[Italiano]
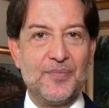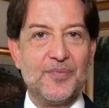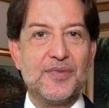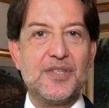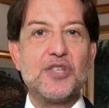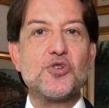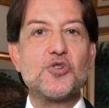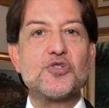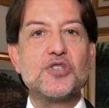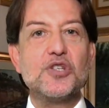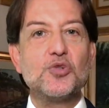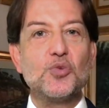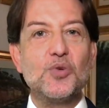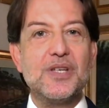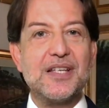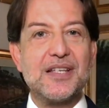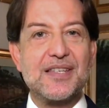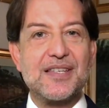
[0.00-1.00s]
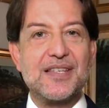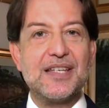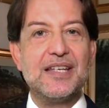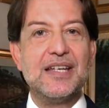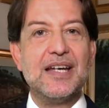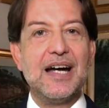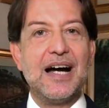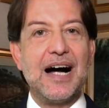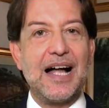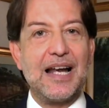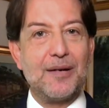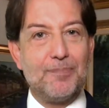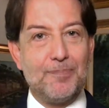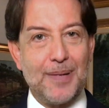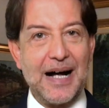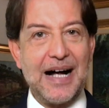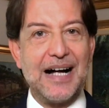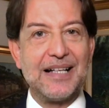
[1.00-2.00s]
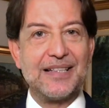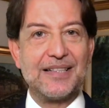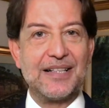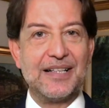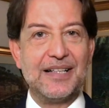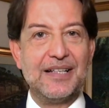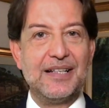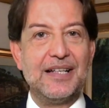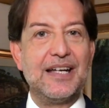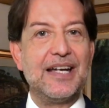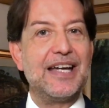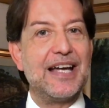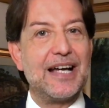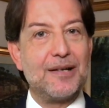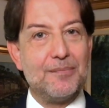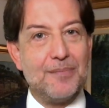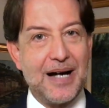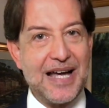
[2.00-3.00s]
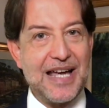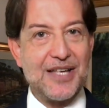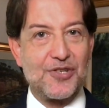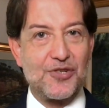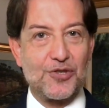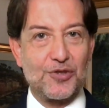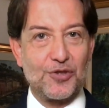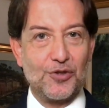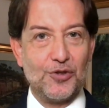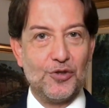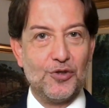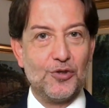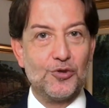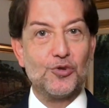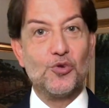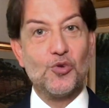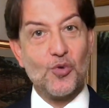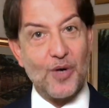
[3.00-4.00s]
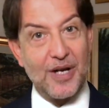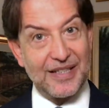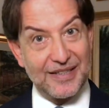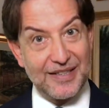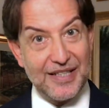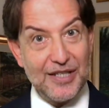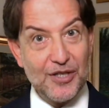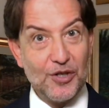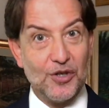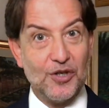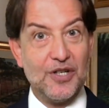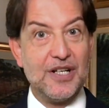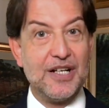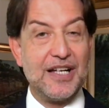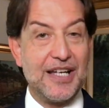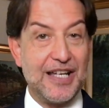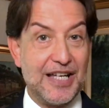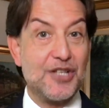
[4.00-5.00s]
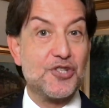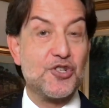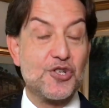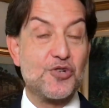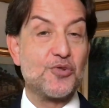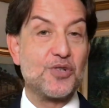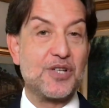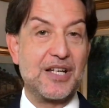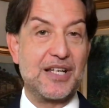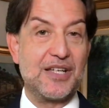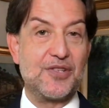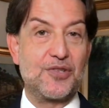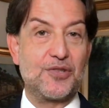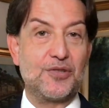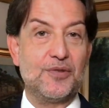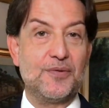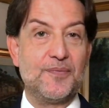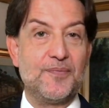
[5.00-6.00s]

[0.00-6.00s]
di sostituirsi al Padre e al Maestro, dunque a Dio e a Gesù Cristo.